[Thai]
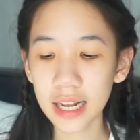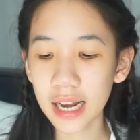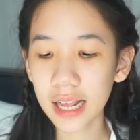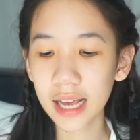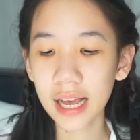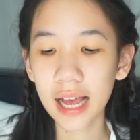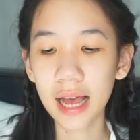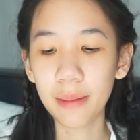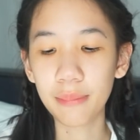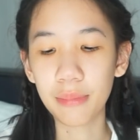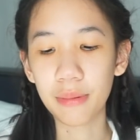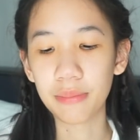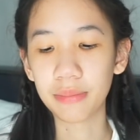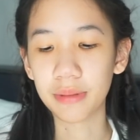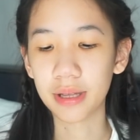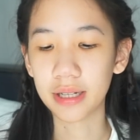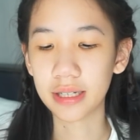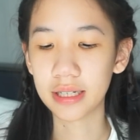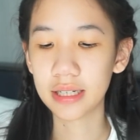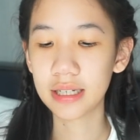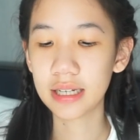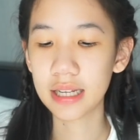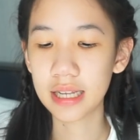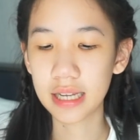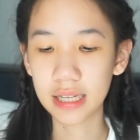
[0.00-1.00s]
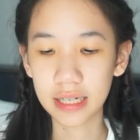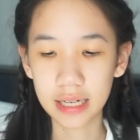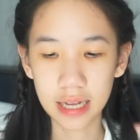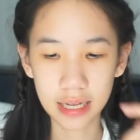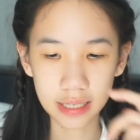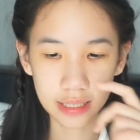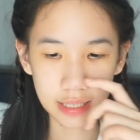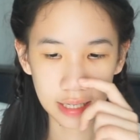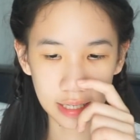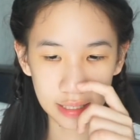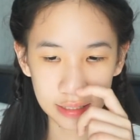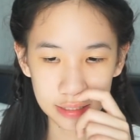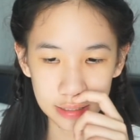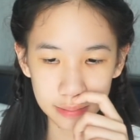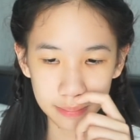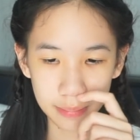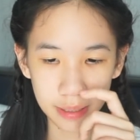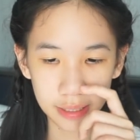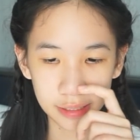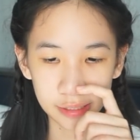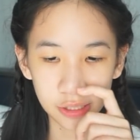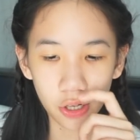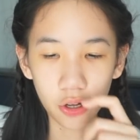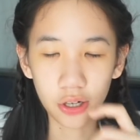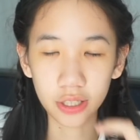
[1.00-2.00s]
อะไรค่ะแบบนั้นนั่นเองนะเดี๋ยวเราจะมา
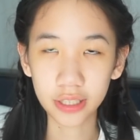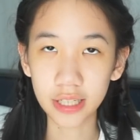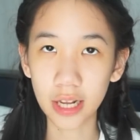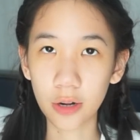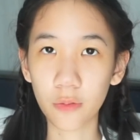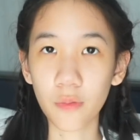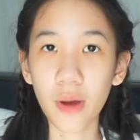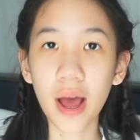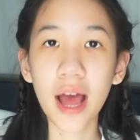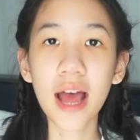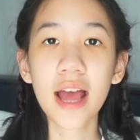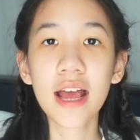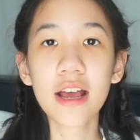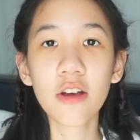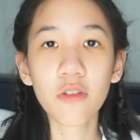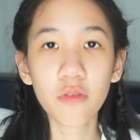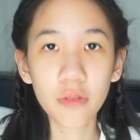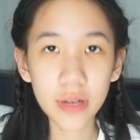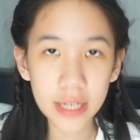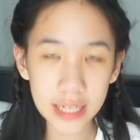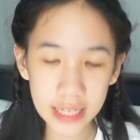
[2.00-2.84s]
สอนกันว่า วิ